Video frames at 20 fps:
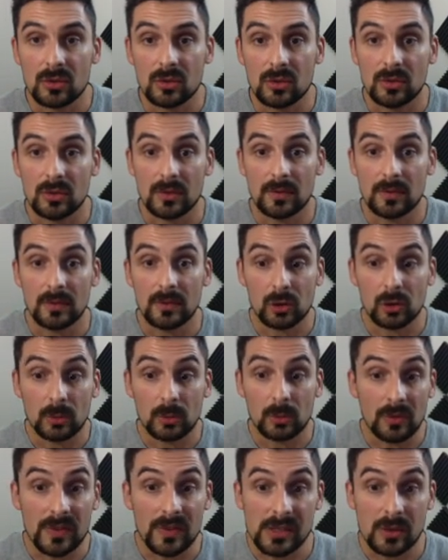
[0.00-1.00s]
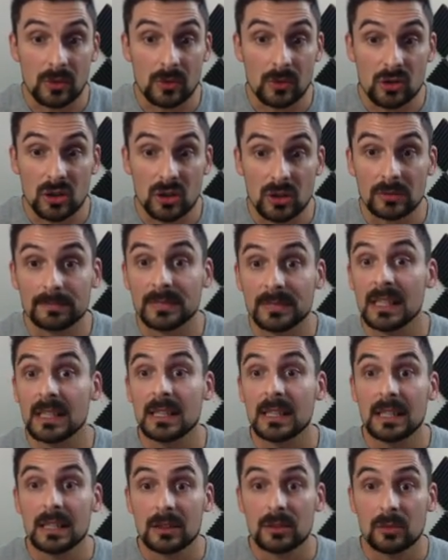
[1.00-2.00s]
euh, votre professeur de chant.
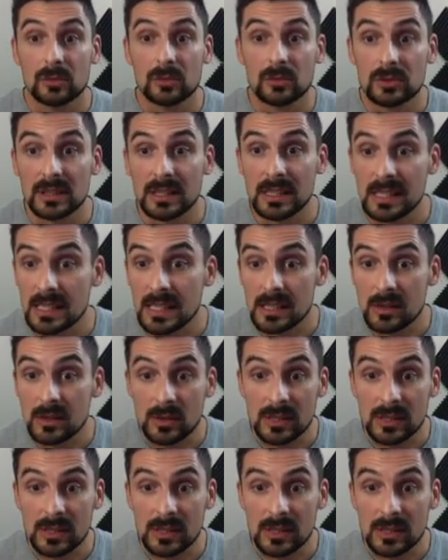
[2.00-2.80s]
Donc ici sur